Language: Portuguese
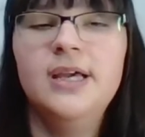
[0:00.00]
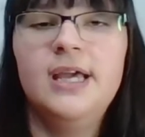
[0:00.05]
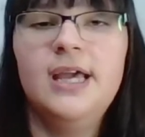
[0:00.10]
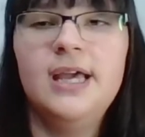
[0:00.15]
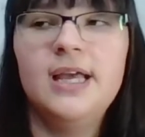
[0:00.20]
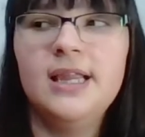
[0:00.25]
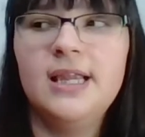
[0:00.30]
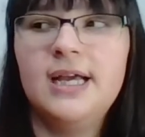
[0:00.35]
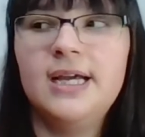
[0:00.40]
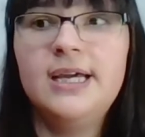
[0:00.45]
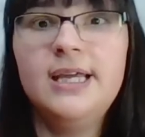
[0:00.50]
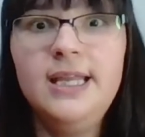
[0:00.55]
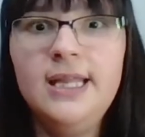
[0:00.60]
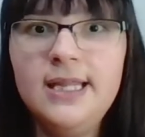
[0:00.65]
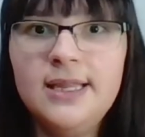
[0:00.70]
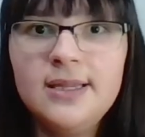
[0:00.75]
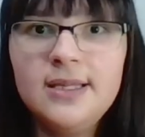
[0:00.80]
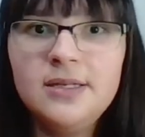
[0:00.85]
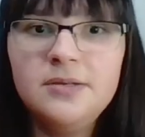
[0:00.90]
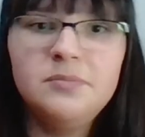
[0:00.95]
Ela
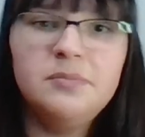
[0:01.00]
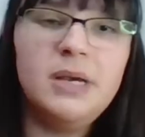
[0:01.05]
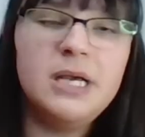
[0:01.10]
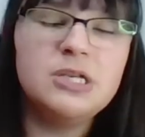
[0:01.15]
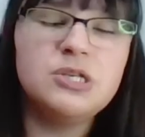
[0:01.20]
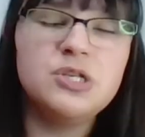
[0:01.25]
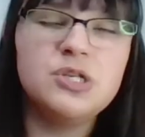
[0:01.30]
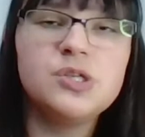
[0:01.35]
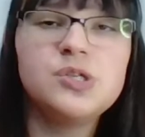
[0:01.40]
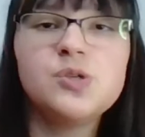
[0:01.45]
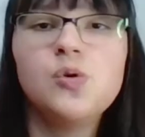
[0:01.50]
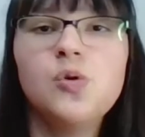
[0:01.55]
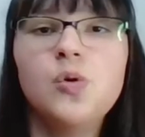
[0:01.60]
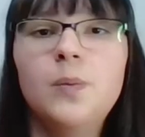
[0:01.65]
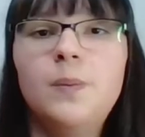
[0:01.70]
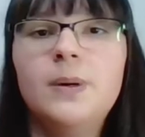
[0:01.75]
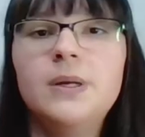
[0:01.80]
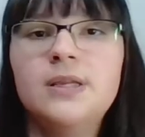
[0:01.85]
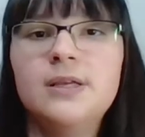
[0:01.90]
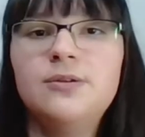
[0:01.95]
grita, pede
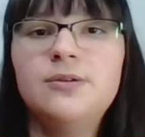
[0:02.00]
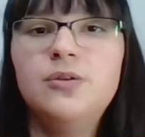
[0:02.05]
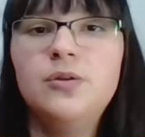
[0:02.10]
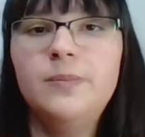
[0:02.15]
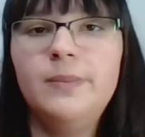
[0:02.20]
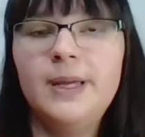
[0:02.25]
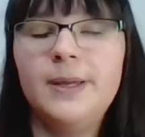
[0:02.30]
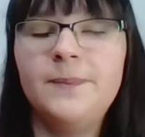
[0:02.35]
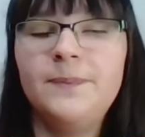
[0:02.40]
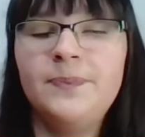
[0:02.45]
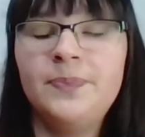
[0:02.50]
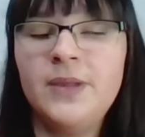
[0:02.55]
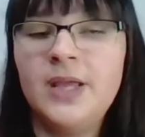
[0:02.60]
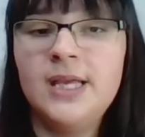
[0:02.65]
desculpa, tá tudo bem.